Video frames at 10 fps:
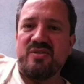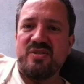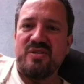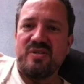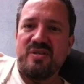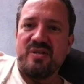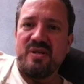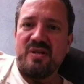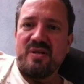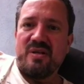de
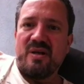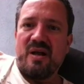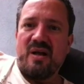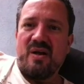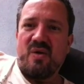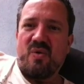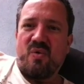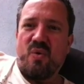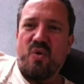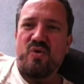
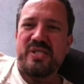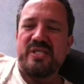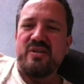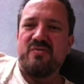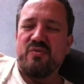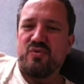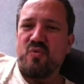corrosivo,